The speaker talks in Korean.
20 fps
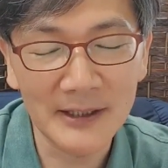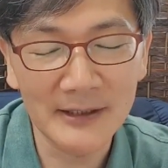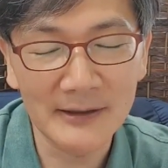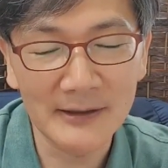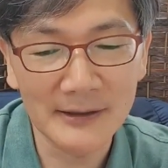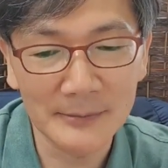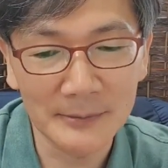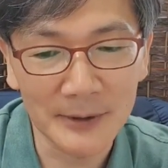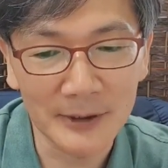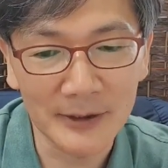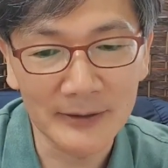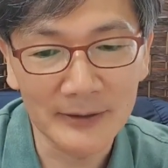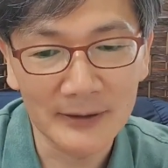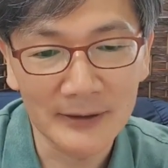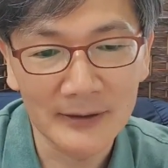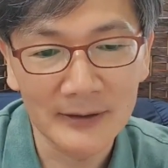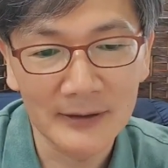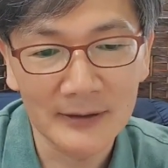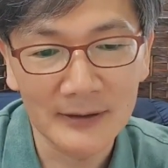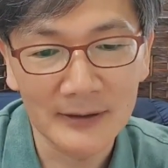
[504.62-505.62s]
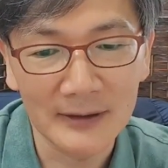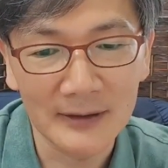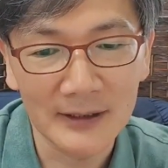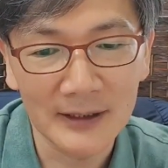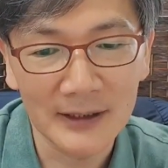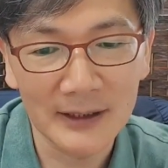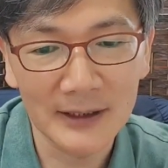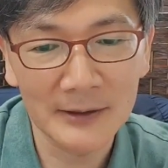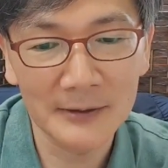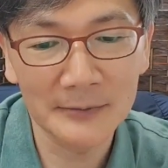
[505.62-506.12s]
남아 있으면
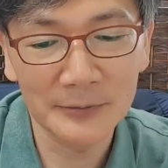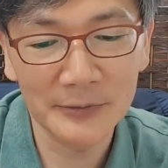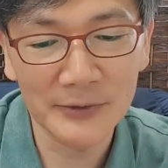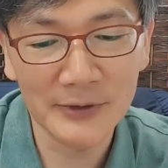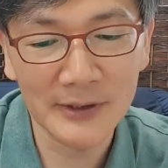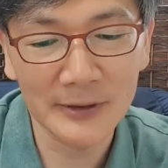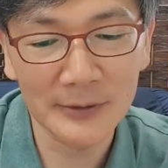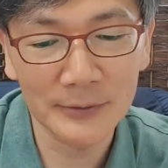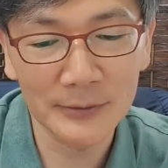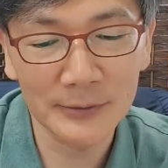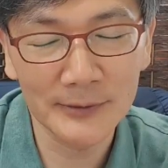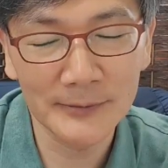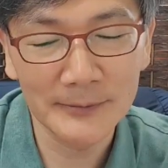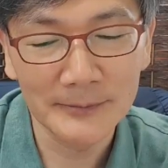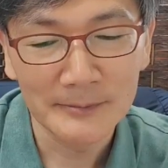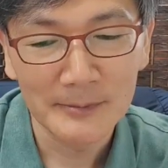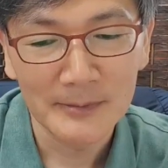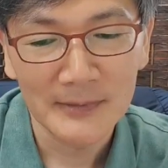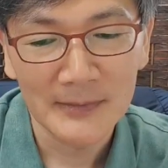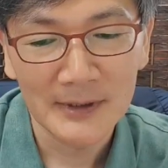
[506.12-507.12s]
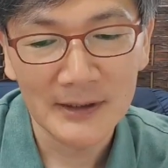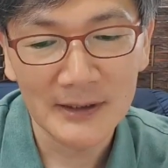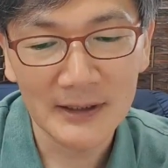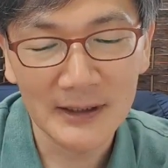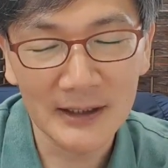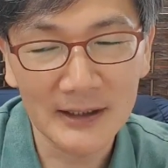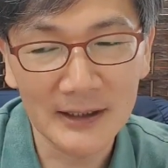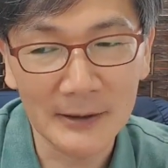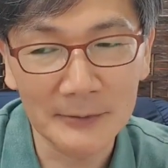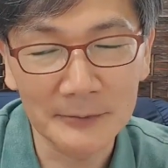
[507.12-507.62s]
네, 하나님 붙잡고
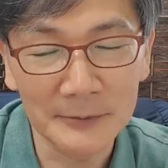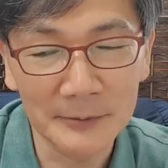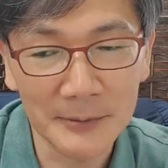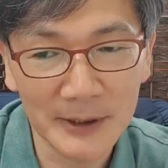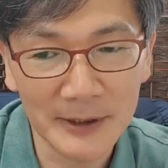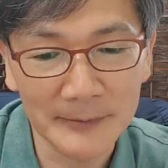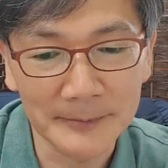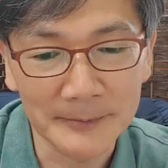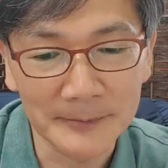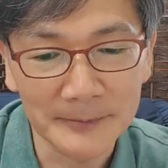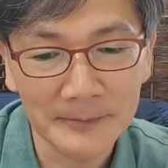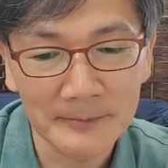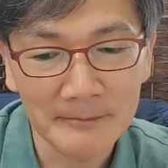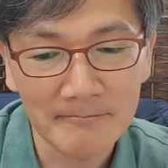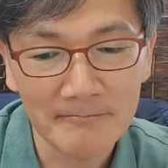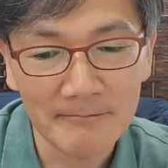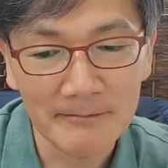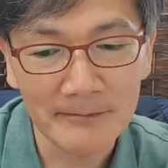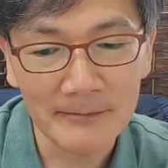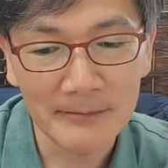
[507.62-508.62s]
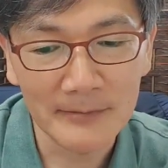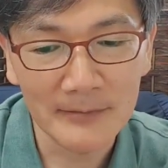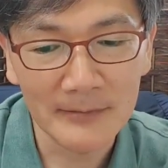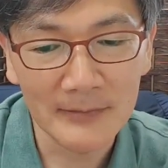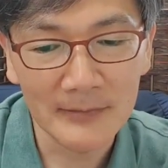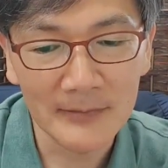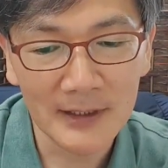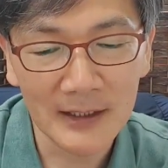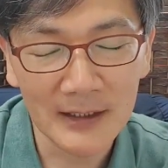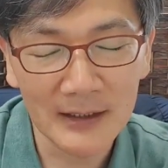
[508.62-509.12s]
살아남으면
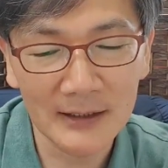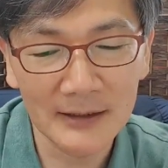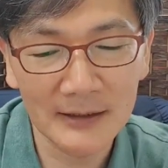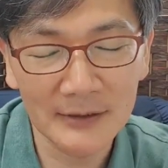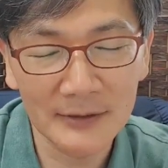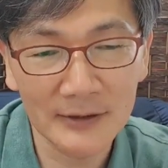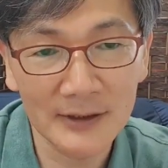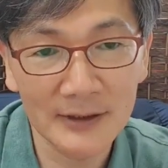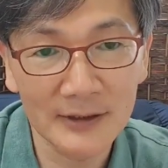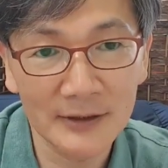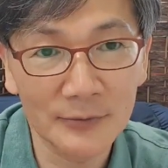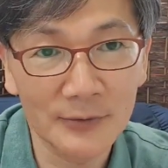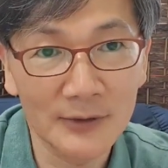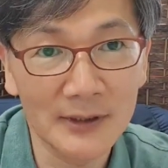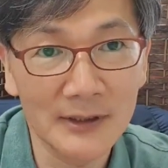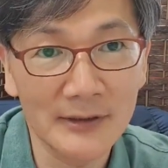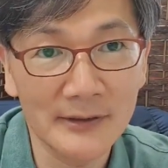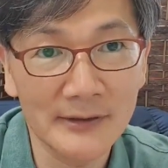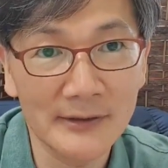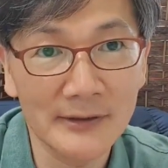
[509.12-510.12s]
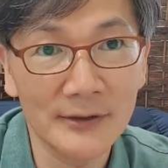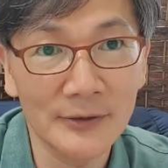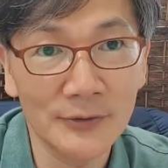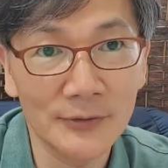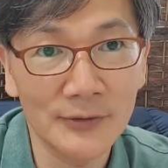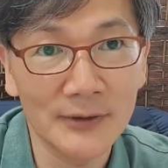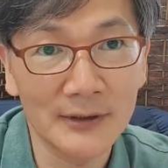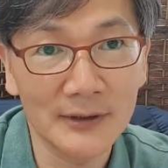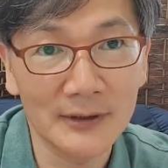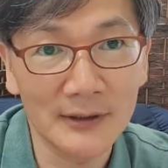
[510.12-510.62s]
음, 하나님께 귀히
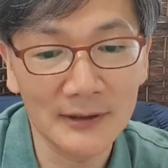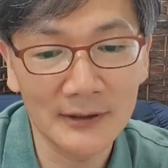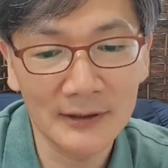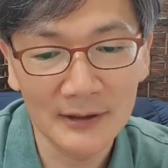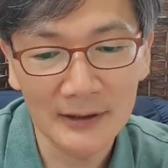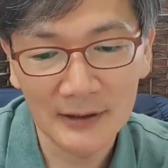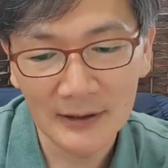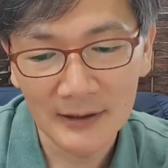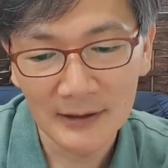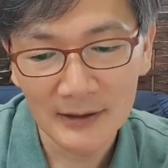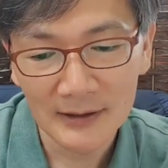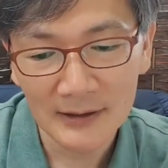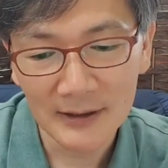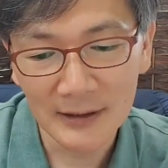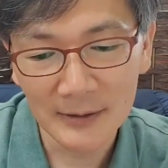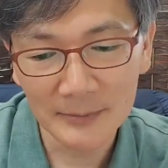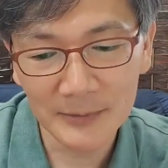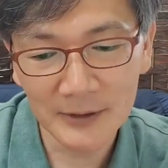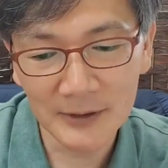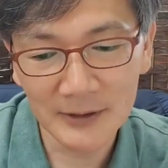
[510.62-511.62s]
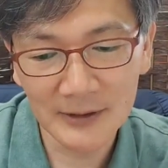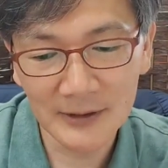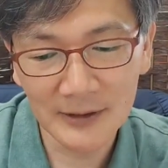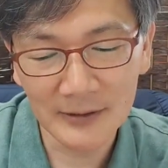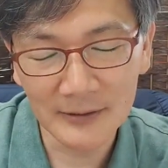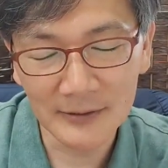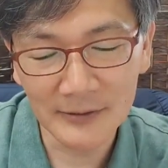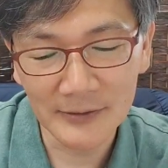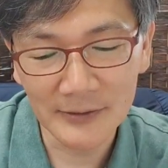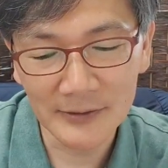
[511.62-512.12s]
쓰일 수 있는
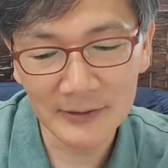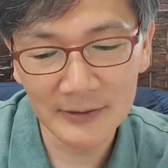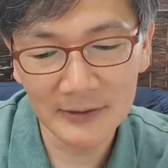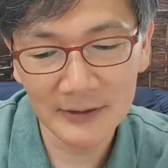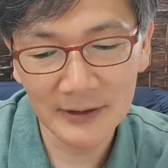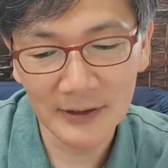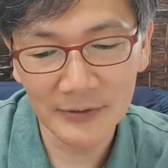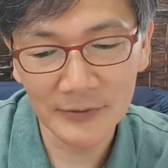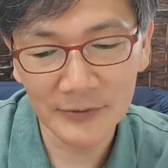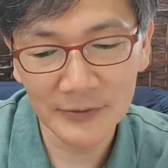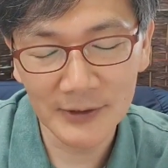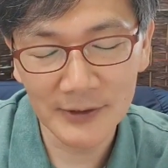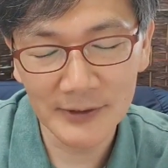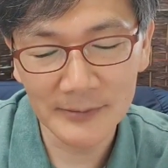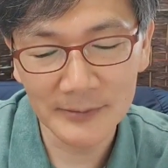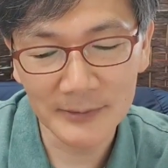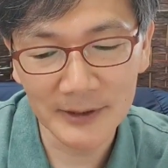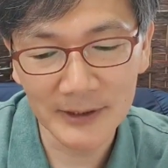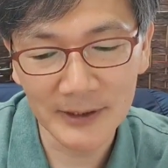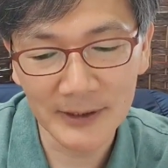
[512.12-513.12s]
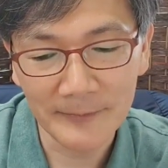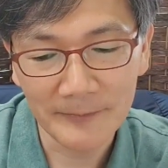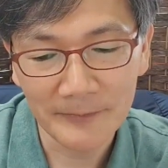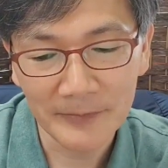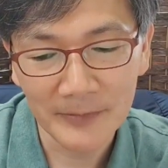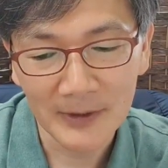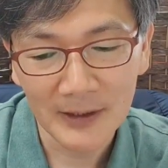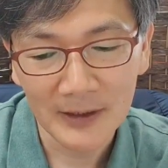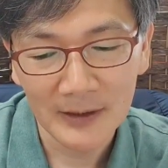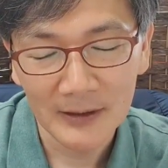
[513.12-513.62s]
사람들이라는 것을 알 수가
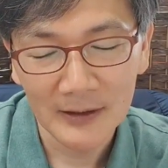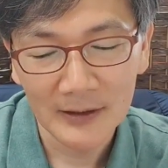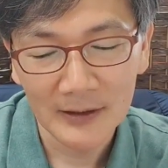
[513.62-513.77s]
있습니다.